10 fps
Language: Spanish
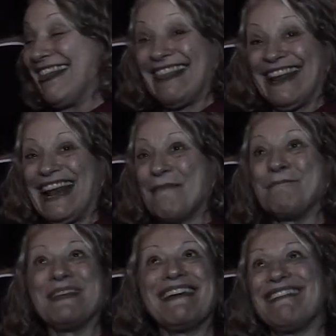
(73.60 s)
de la
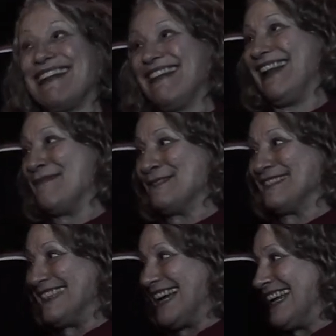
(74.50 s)
piedra de la
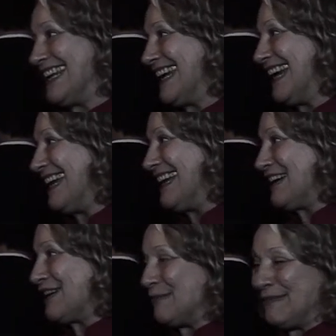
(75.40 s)
montaña
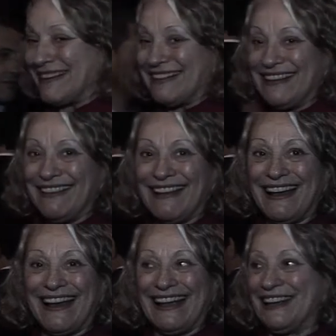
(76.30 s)

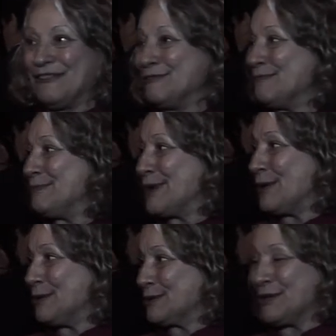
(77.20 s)
convertida en un
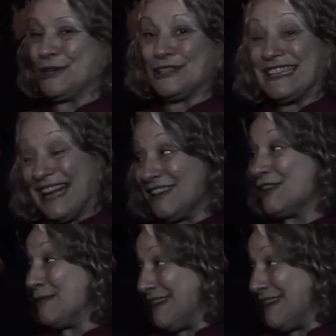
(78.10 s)
producto con tanto